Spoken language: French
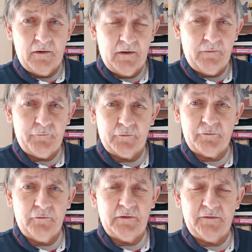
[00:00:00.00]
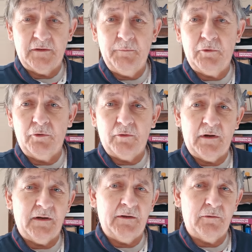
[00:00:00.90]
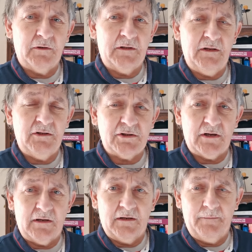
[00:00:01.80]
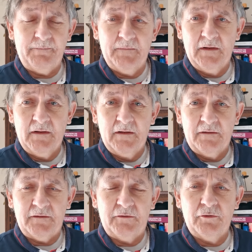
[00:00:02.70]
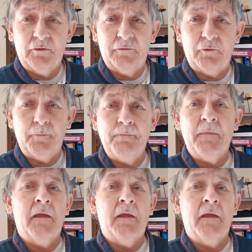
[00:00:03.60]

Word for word: hein, en fonction des sommes que l'on aura récoltées, Inch'Allah, si Dieu le veut.